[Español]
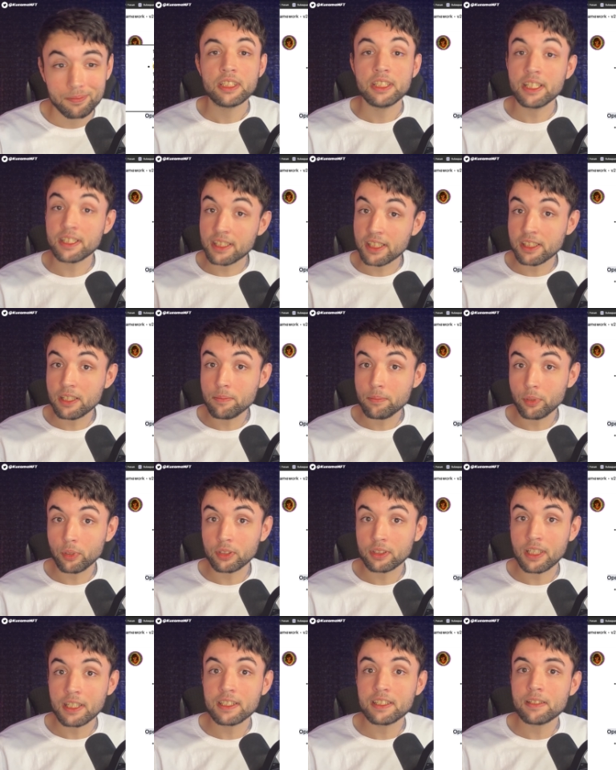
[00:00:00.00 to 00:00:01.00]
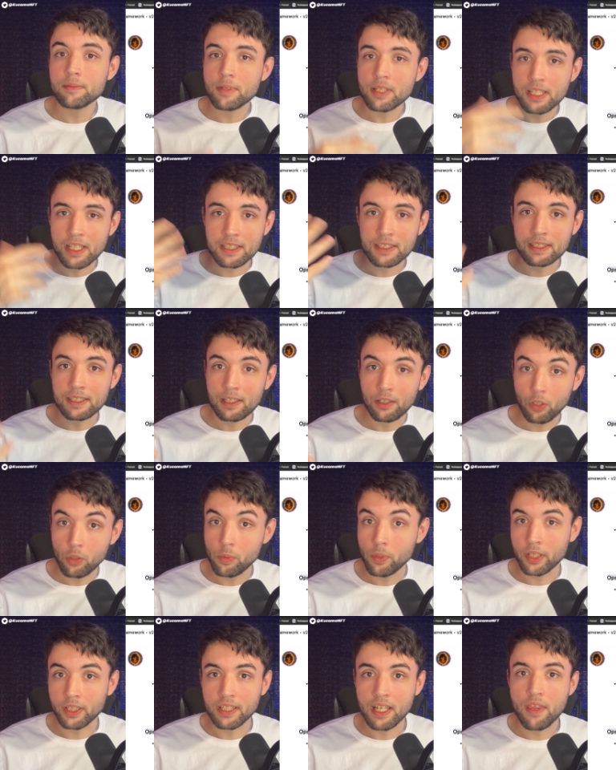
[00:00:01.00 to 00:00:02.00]
Y es que es importante, mediante la
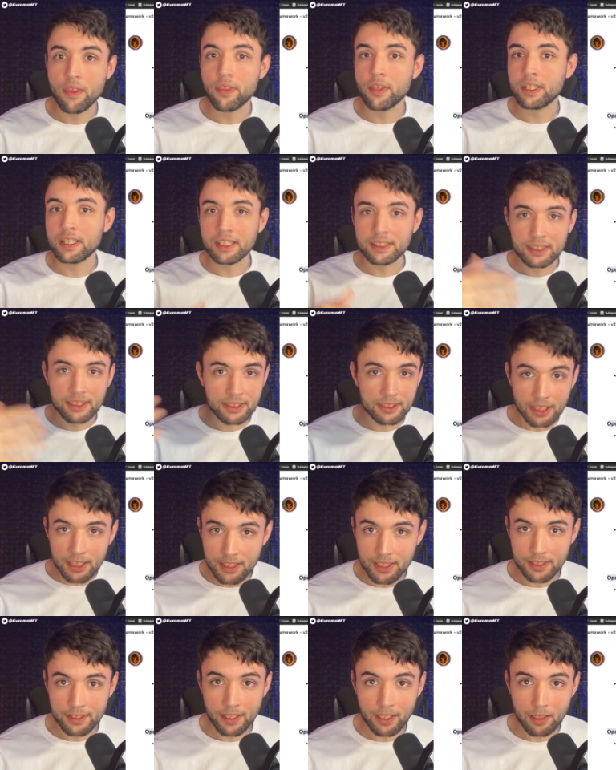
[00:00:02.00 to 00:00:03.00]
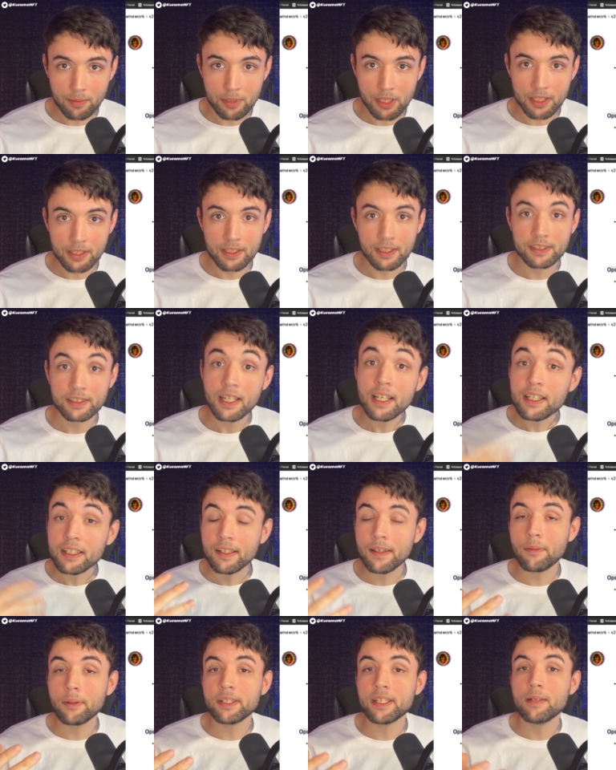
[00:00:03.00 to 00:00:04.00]
gobernanza y las distintas herramientas,
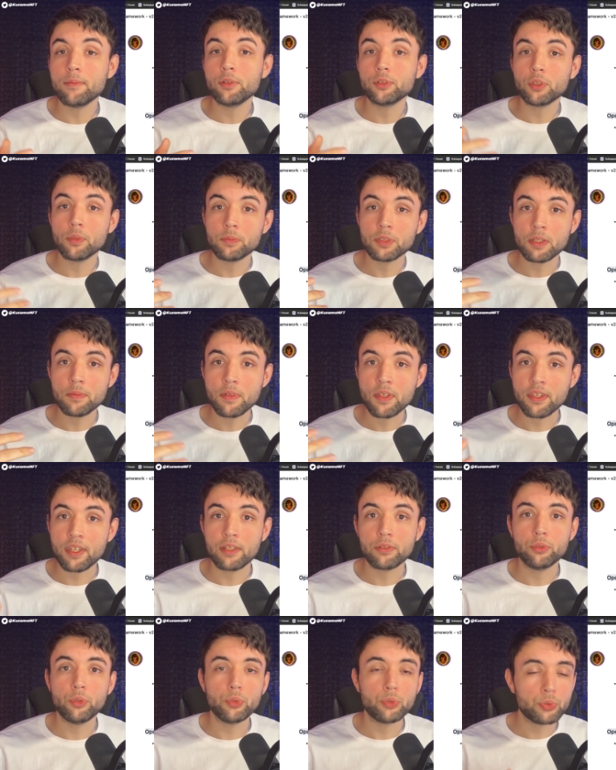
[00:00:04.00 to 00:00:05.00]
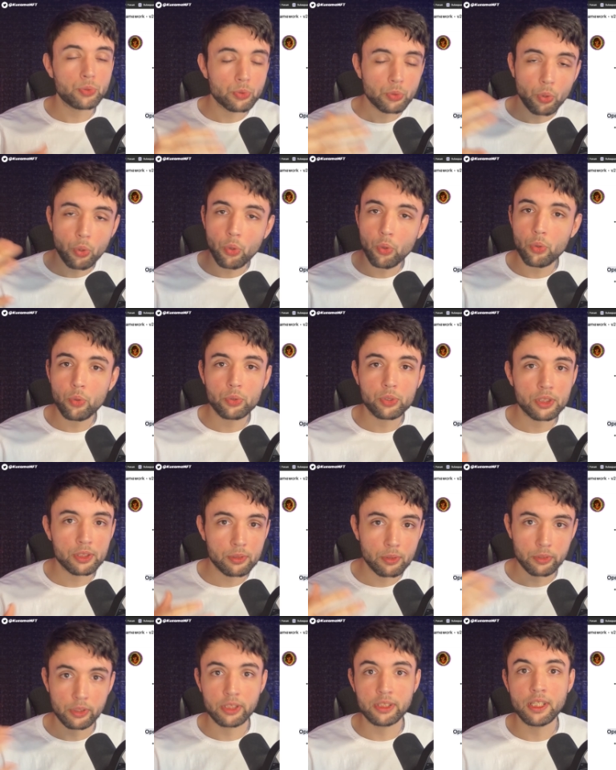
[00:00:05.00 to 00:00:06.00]
que vayamos optimizando todos
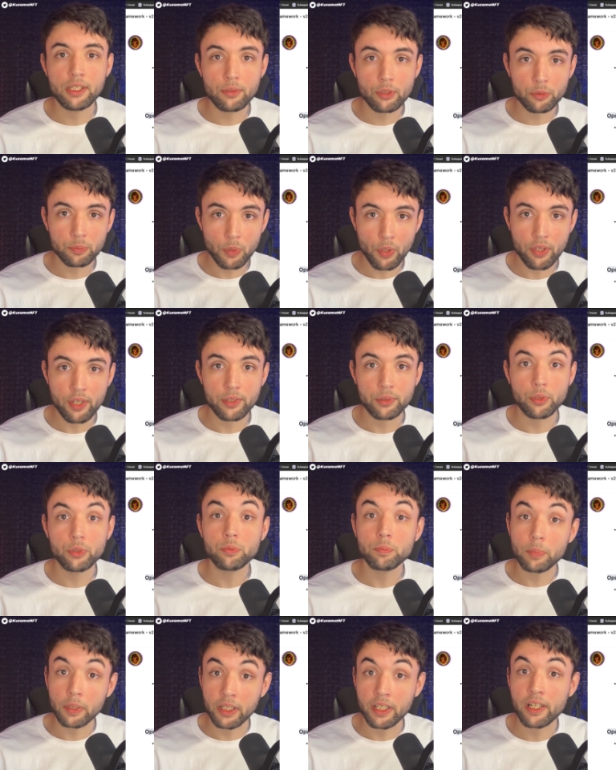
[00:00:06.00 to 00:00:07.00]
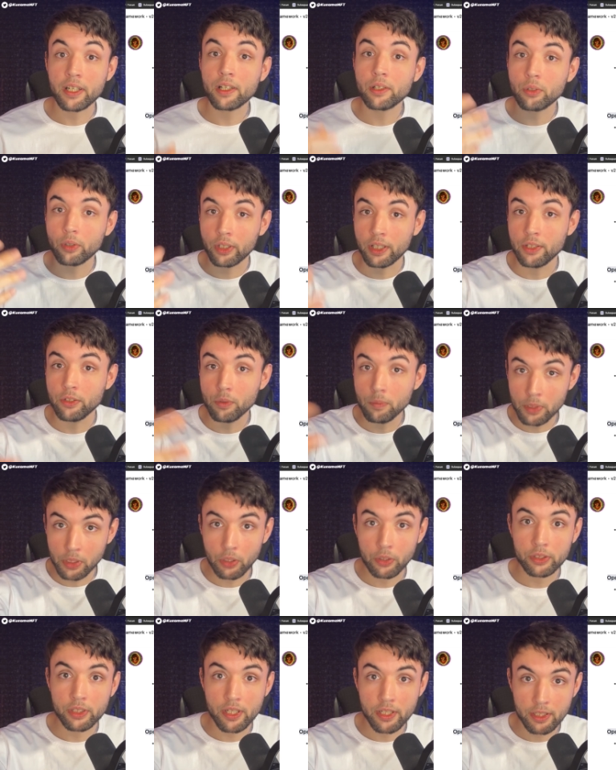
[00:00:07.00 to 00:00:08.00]
estos distintos procesos para ir recogiendo
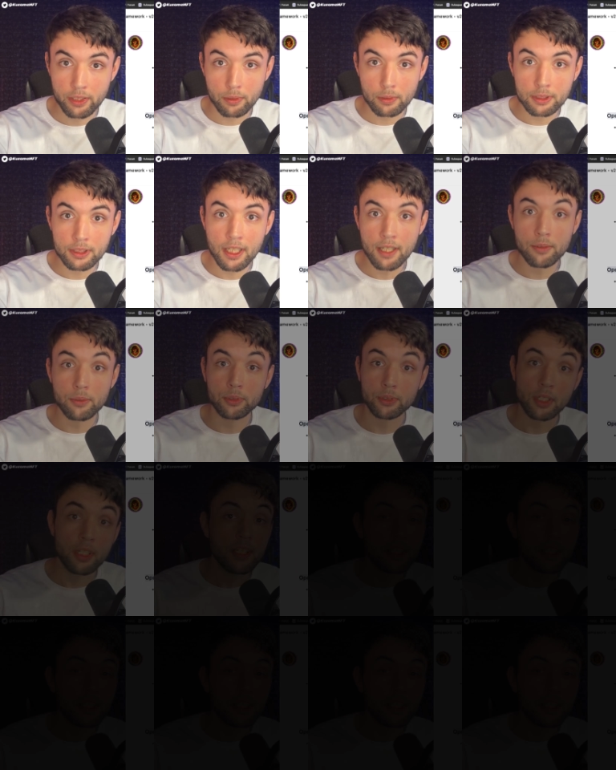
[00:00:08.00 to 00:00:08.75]
mejores resultados.